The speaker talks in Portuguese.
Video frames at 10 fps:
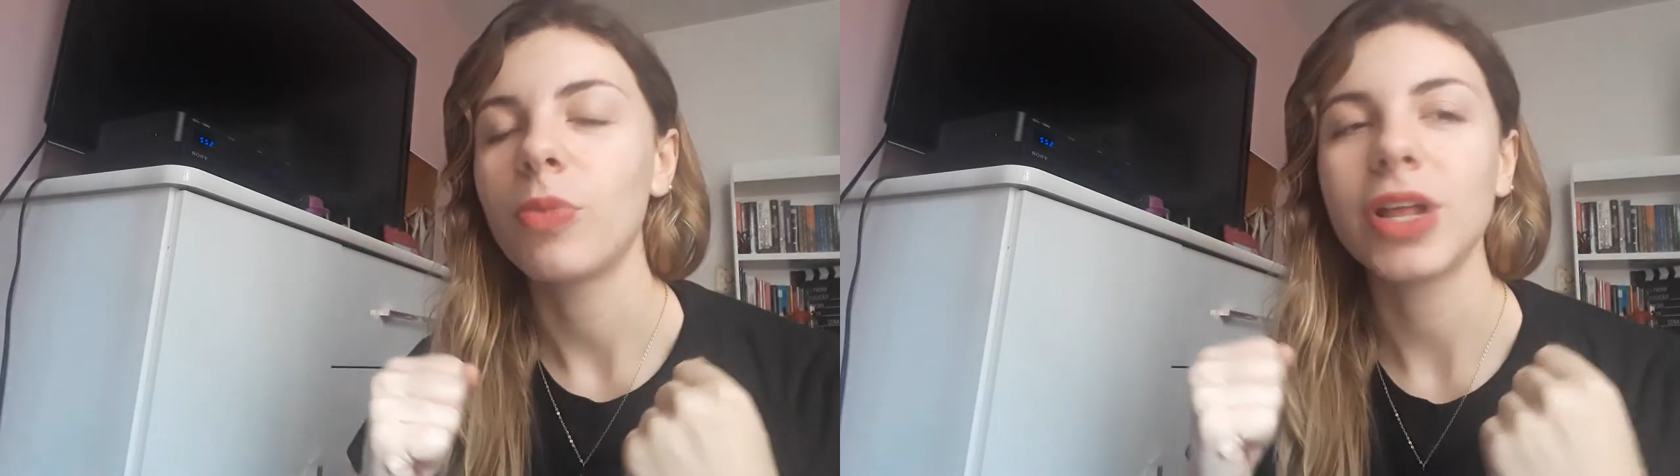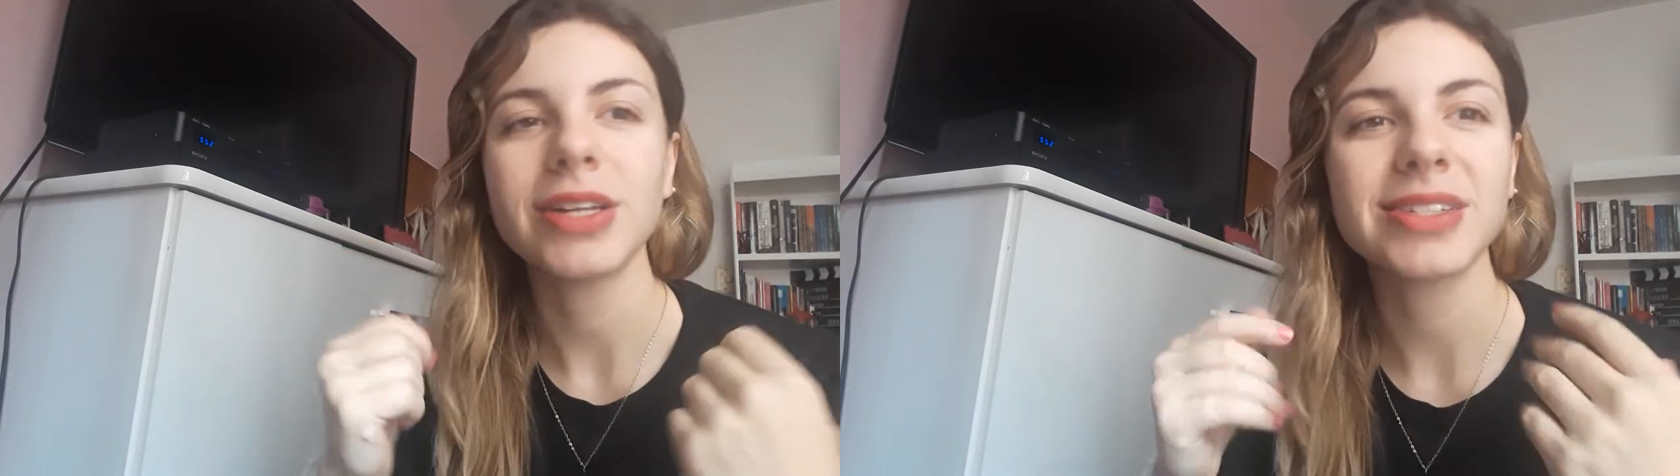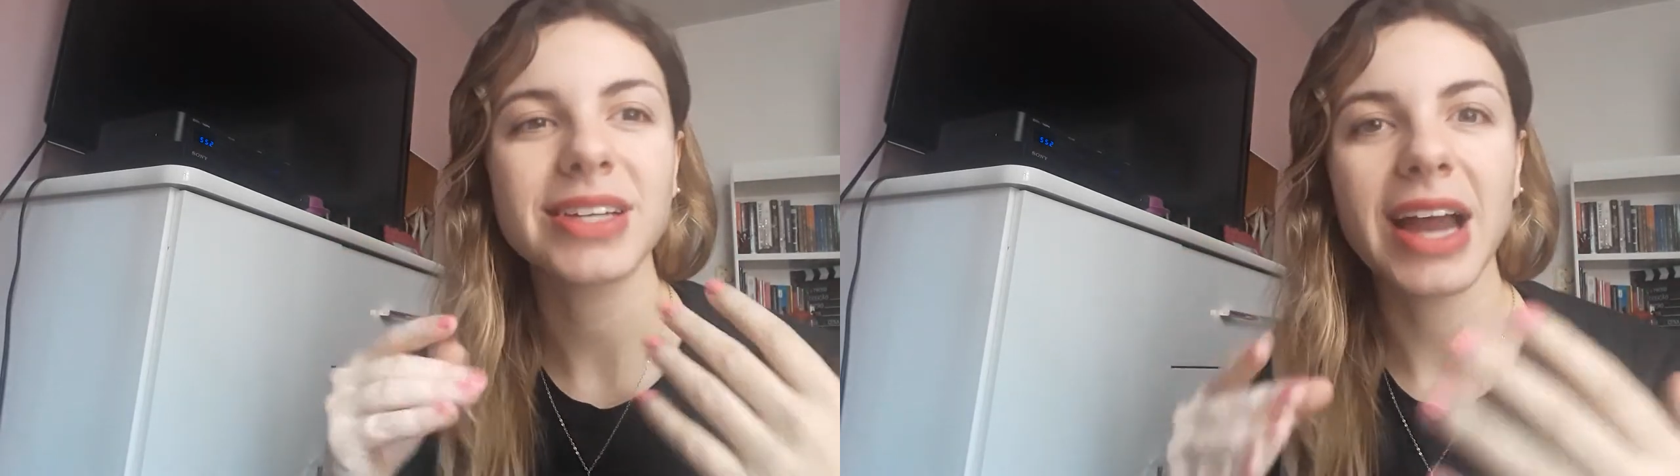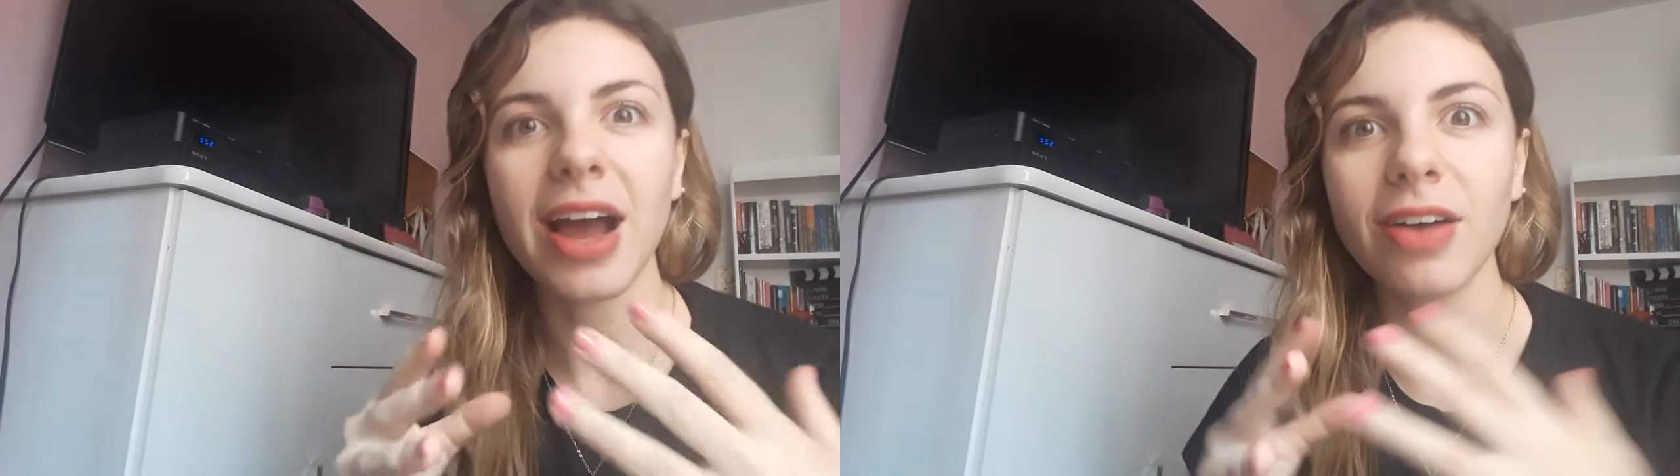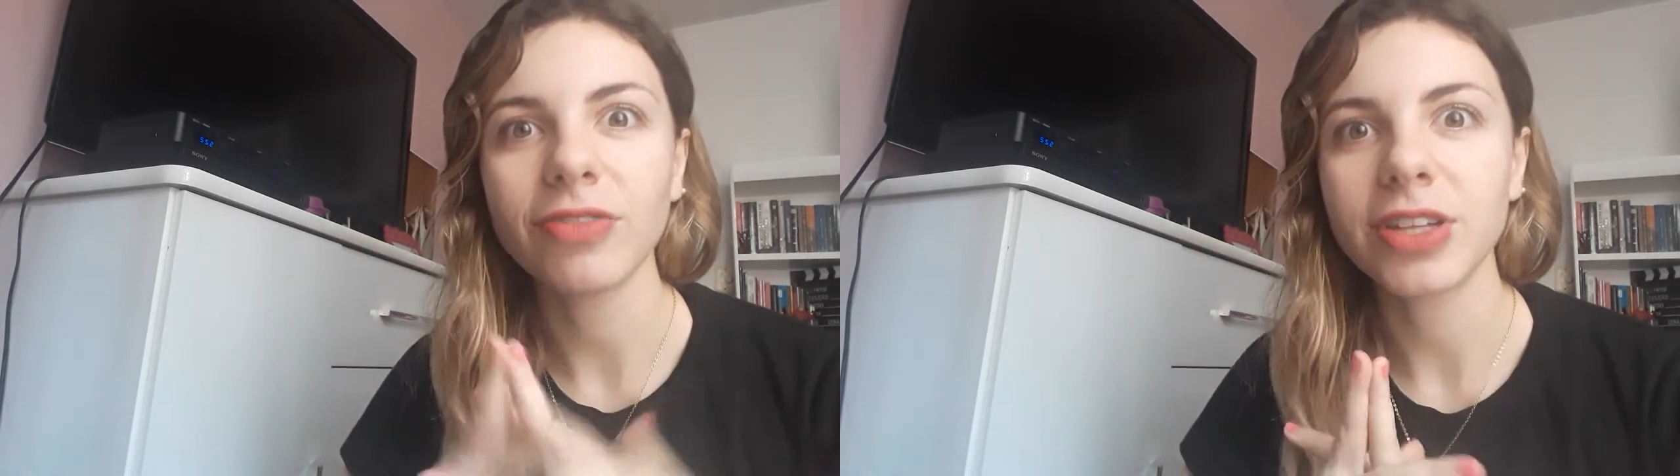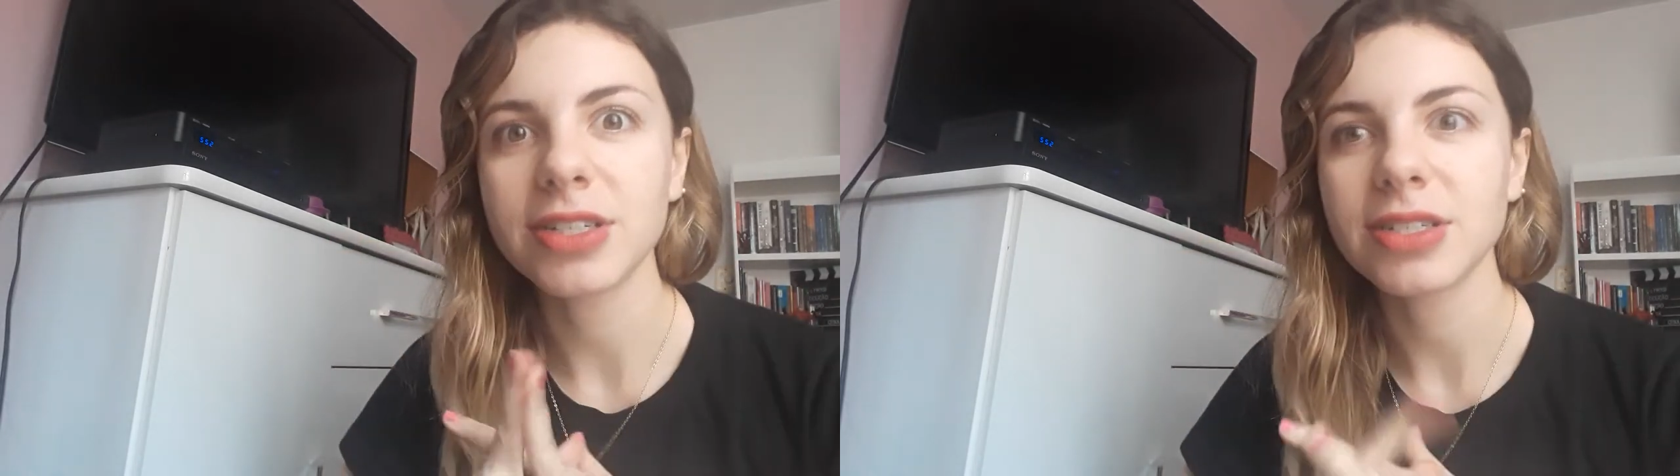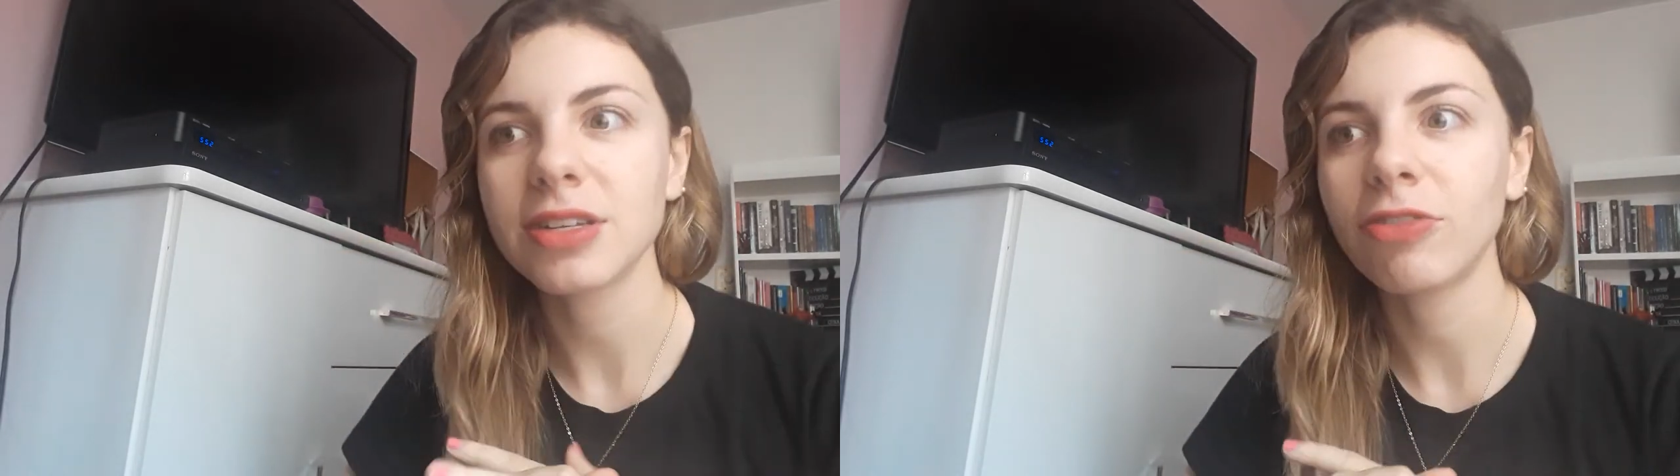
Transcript: mulheres grávidas,